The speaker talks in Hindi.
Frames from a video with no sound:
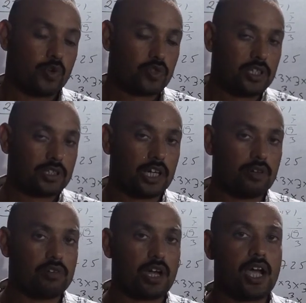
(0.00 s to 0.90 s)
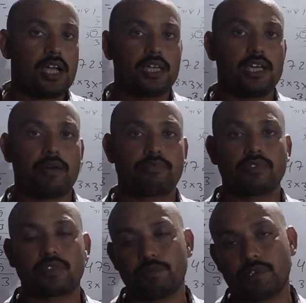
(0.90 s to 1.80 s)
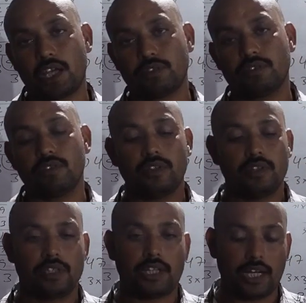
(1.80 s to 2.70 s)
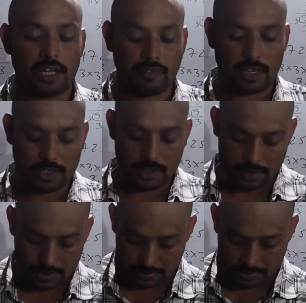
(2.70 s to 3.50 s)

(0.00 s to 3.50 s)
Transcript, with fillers: कोशिश करूंगा कि आपको समझा दूं धन्यवाद